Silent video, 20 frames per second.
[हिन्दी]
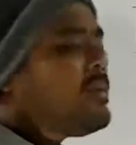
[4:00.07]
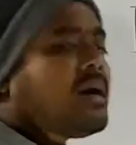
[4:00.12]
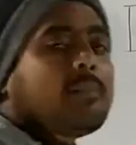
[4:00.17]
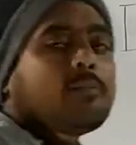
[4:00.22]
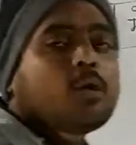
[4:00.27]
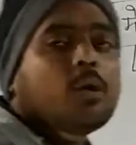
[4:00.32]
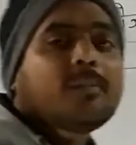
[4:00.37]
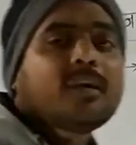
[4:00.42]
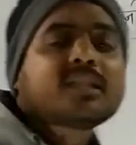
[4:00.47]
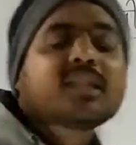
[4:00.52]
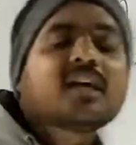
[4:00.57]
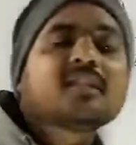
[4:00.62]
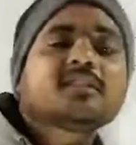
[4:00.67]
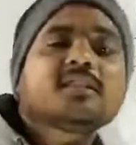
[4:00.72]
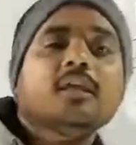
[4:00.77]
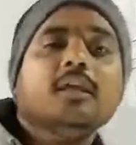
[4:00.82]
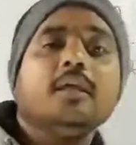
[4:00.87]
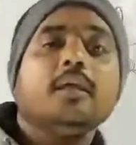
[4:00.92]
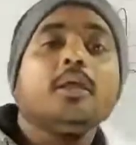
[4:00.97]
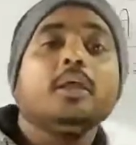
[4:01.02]
हम आपको
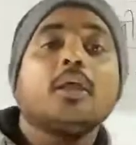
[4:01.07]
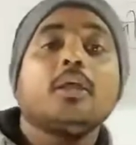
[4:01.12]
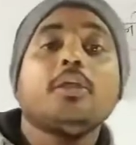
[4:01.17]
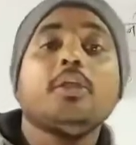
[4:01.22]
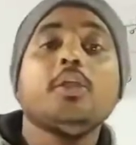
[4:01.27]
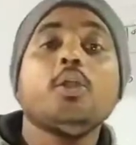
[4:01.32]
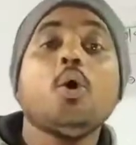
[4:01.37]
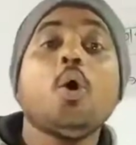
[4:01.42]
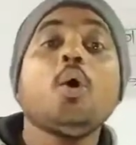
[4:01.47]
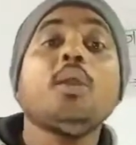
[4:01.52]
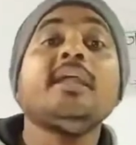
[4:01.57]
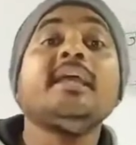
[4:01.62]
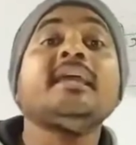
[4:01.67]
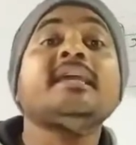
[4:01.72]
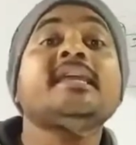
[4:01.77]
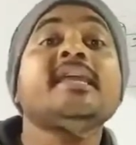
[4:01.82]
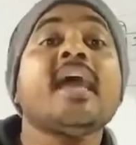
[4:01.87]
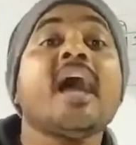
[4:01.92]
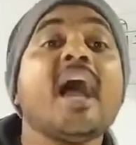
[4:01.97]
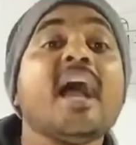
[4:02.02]
बताते इन्होंने
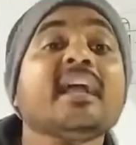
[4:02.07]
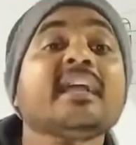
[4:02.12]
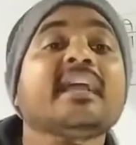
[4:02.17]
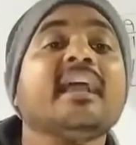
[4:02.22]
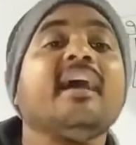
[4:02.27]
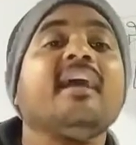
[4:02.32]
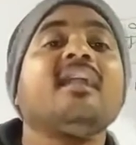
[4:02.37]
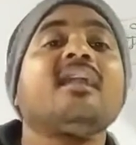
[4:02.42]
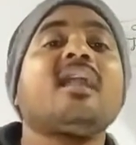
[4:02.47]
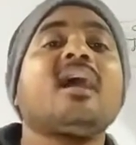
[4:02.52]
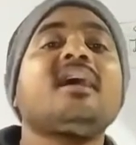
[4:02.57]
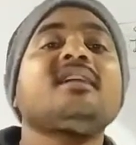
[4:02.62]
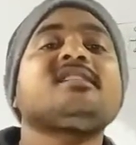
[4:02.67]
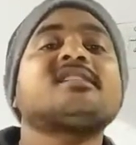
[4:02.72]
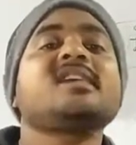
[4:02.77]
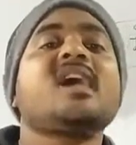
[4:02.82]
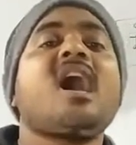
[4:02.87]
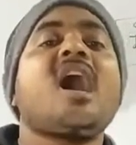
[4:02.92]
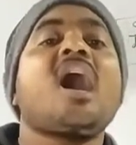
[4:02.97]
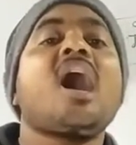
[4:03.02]
क्या करना
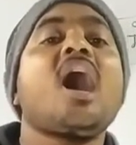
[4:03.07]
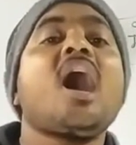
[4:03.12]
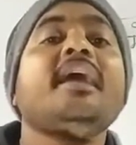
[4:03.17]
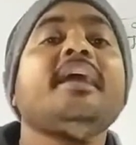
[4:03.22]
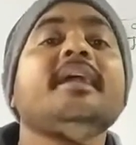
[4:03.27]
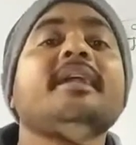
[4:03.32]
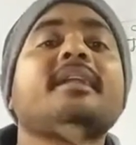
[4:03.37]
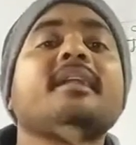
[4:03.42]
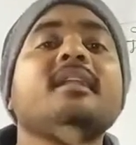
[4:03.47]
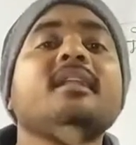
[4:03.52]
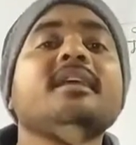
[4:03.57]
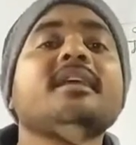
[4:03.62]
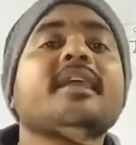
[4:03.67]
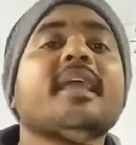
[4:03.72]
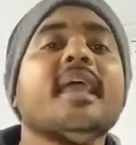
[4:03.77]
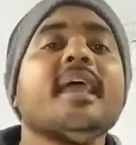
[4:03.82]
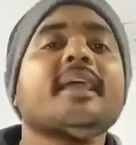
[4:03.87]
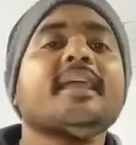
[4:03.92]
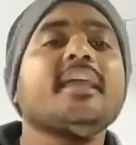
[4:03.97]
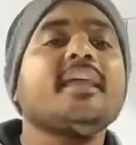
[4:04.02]
चाहा इटली
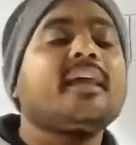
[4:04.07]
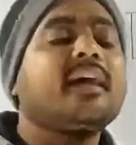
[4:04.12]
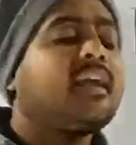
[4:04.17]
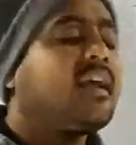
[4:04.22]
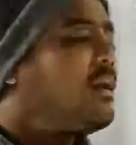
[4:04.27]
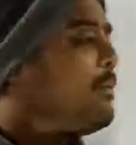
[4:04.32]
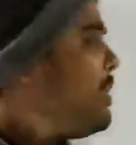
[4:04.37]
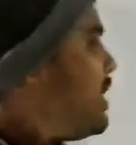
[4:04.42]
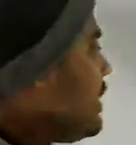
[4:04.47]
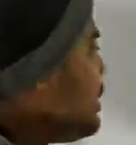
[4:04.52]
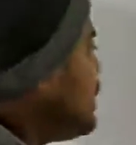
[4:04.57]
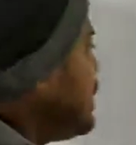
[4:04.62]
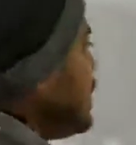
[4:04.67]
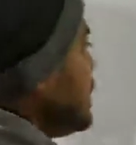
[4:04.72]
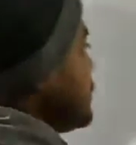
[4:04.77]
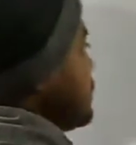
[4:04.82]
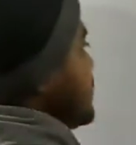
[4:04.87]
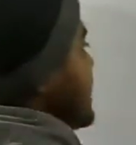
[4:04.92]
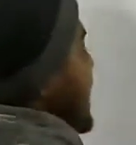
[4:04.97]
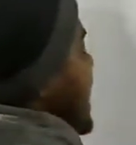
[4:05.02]
के एकीकरण में
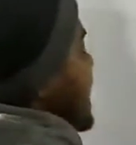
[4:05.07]
तो